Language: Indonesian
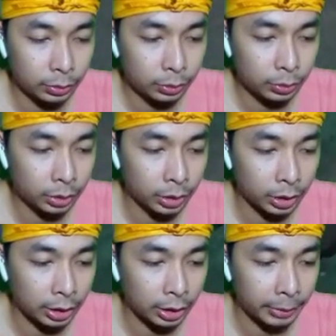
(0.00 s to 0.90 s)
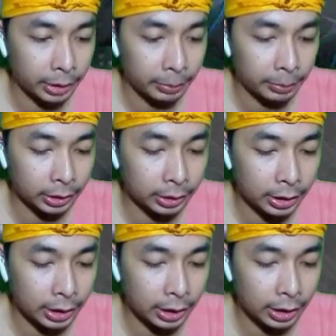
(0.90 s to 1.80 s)
Wah gila main
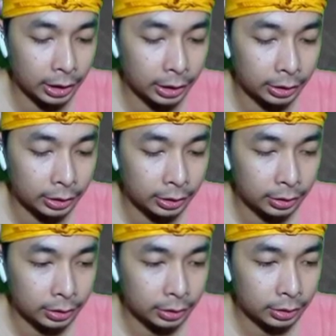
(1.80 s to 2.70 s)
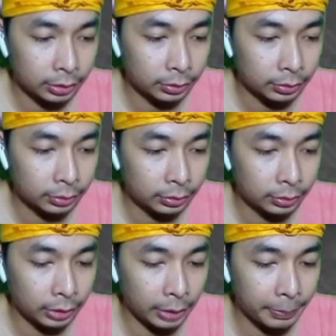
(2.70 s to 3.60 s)
damage-nya.
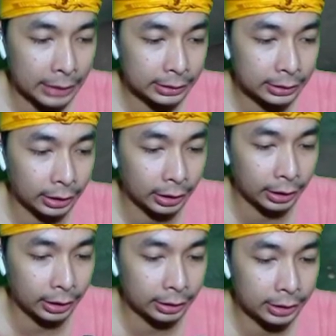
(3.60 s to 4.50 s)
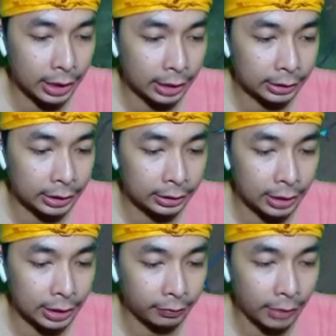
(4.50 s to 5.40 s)
Uh, ini pasti nih sianya
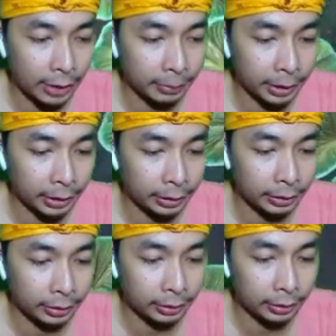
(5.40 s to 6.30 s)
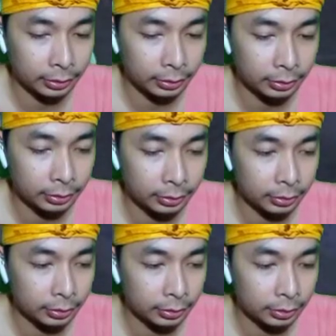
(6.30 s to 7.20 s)
dang farming.
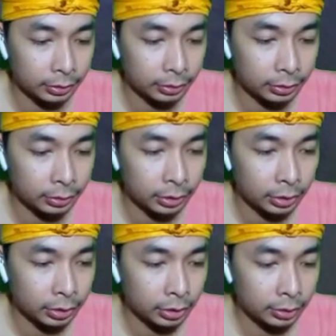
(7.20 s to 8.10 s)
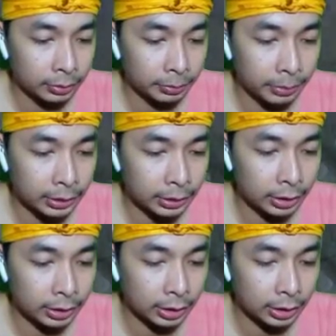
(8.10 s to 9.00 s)
Uh, pasti ini
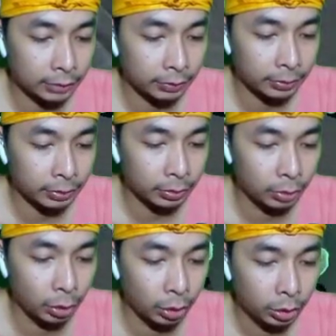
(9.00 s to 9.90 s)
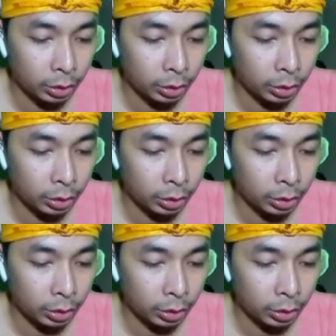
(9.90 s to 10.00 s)
sianya dang. Uh, loh, loh.